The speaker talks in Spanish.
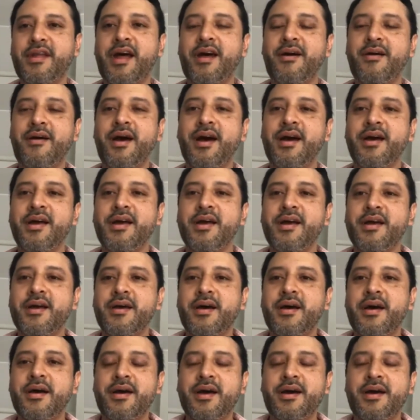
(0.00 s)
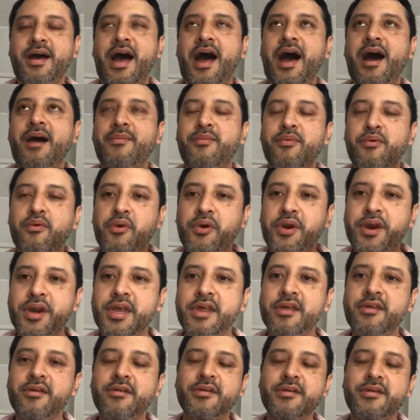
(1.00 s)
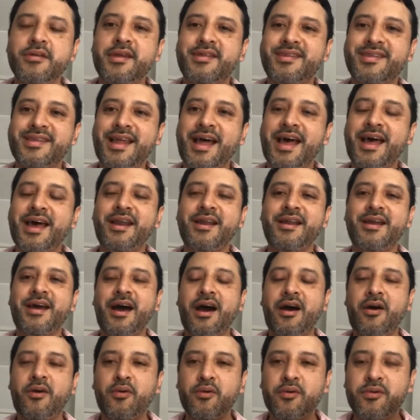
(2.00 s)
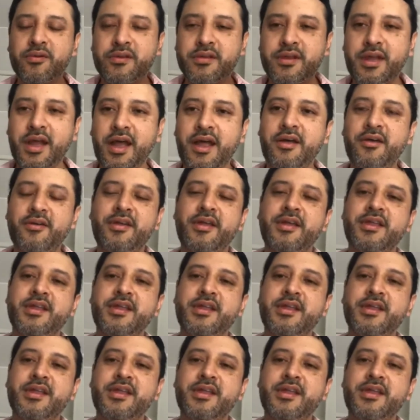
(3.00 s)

aburrido de estar ajustado de dinero,